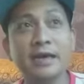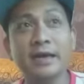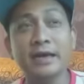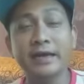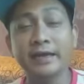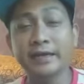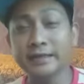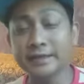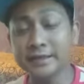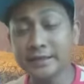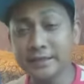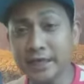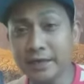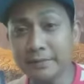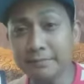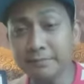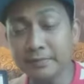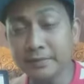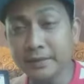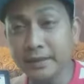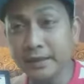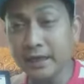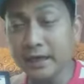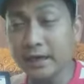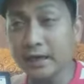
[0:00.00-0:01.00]
And at the same,
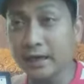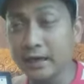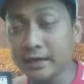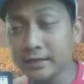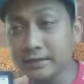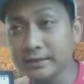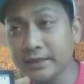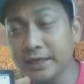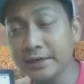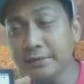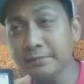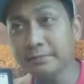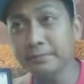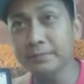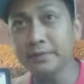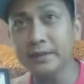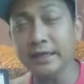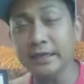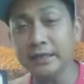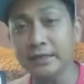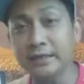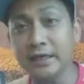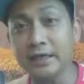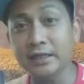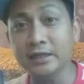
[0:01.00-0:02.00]
uh, same
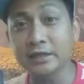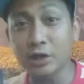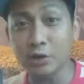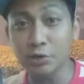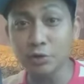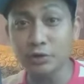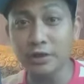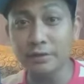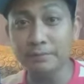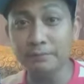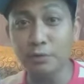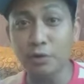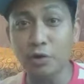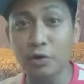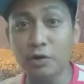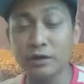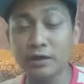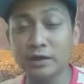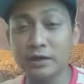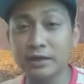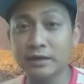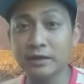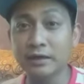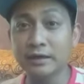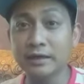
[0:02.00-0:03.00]
thing din, ganoon din po
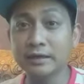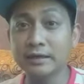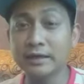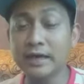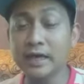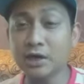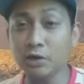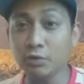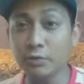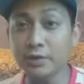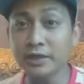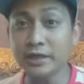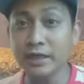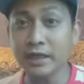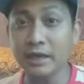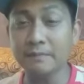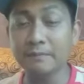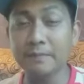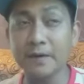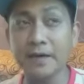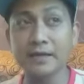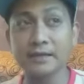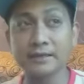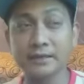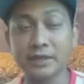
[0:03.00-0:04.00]
ang gagawin
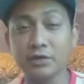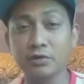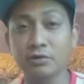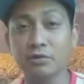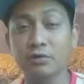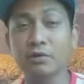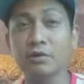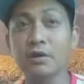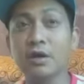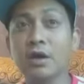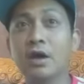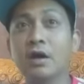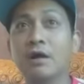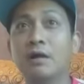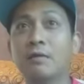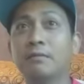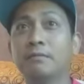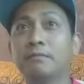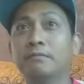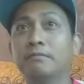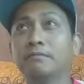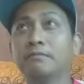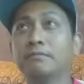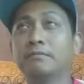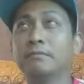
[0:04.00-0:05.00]
nila para sa'yo.
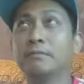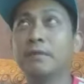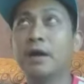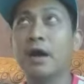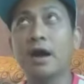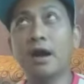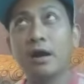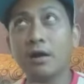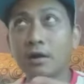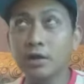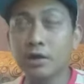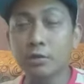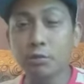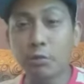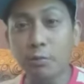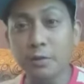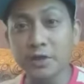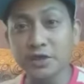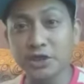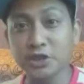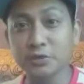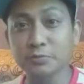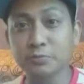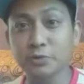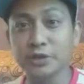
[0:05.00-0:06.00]

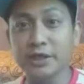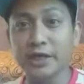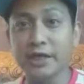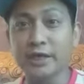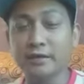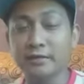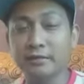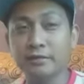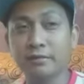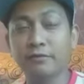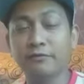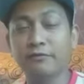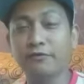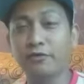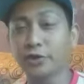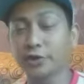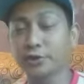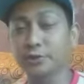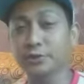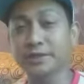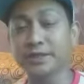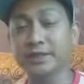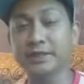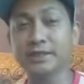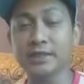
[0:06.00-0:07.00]
I-watch mo din
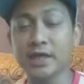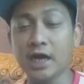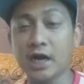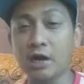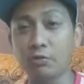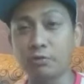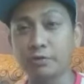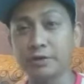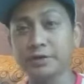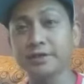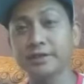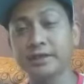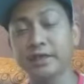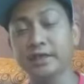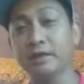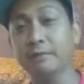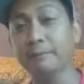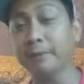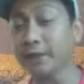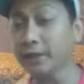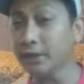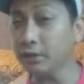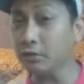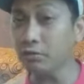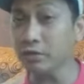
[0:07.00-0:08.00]
4 to 6 hours din.
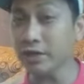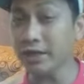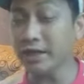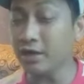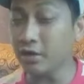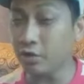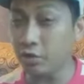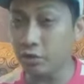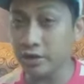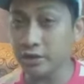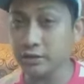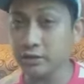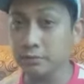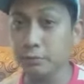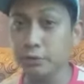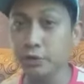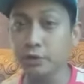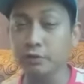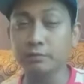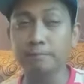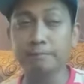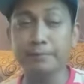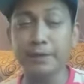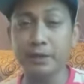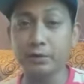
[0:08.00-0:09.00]
Depende kung ilang oras po
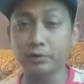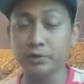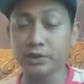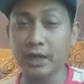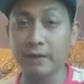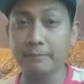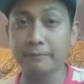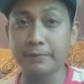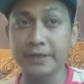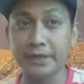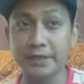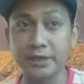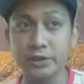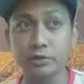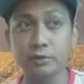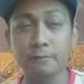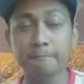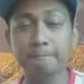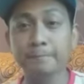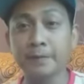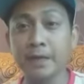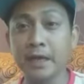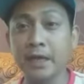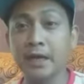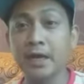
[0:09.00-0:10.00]
yung pinag-usapan
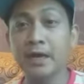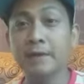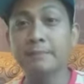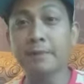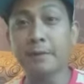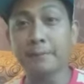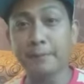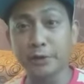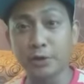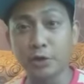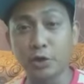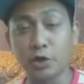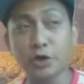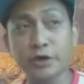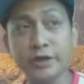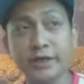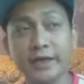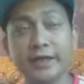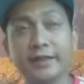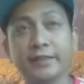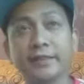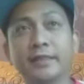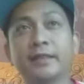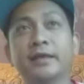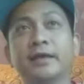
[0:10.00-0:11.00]
ninyong
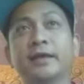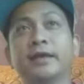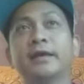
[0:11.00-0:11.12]
papanoorin.